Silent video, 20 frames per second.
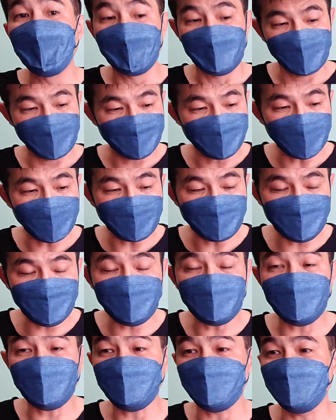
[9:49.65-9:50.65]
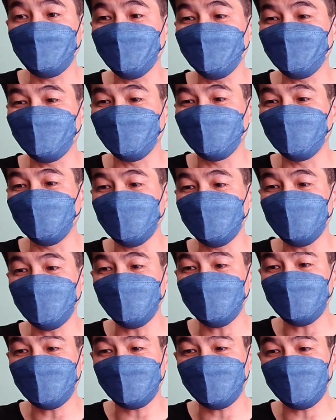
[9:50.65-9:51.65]
你被记了行政处分是
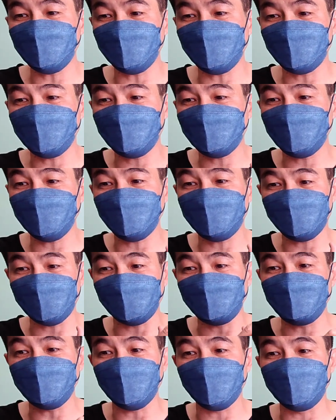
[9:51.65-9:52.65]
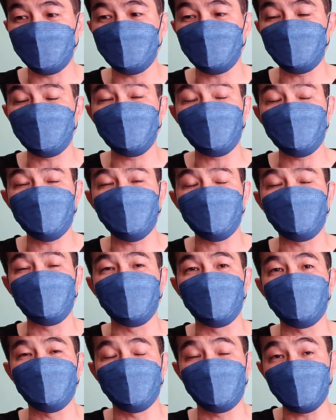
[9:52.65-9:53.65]
记记生戒一次或记
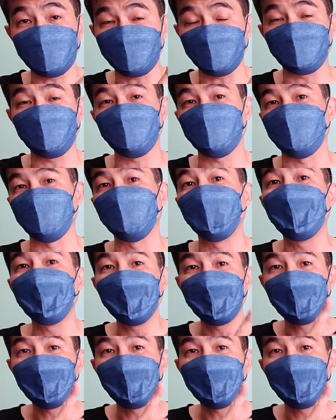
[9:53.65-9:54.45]
过一次，那就不行。